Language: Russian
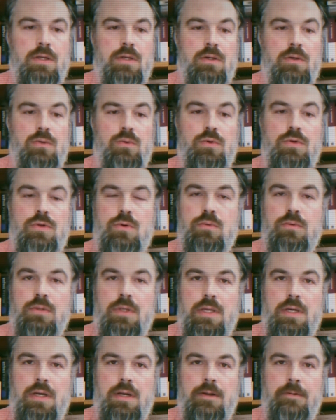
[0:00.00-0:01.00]
у
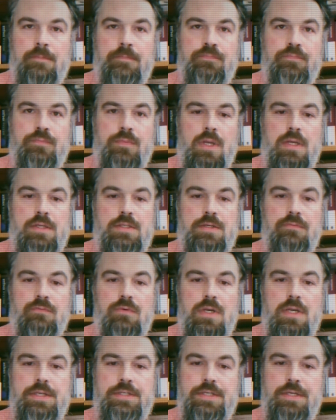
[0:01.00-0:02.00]
Юнгера
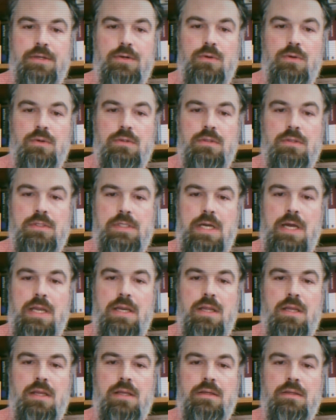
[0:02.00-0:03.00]
символизирует
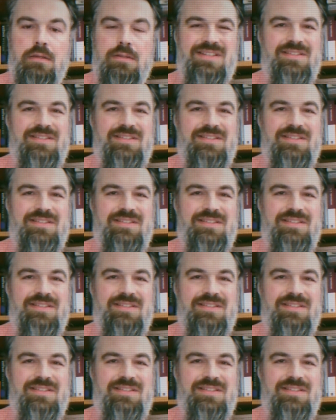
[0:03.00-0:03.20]
скорее